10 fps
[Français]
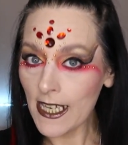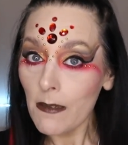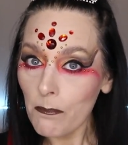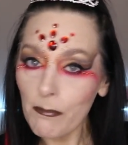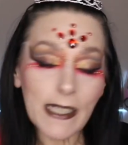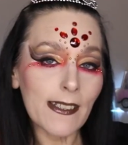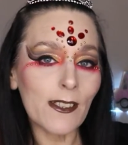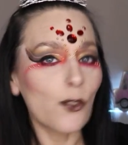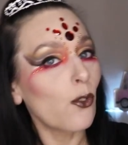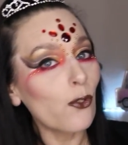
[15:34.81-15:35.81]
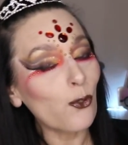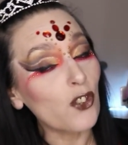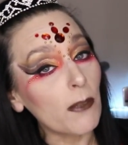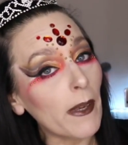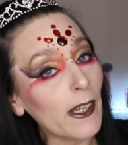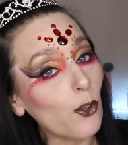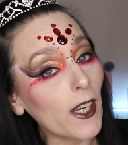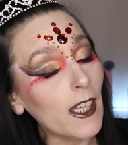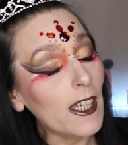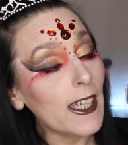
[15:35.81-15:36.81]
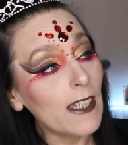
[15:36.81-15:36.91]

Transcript: impatience, que j'épinglerai,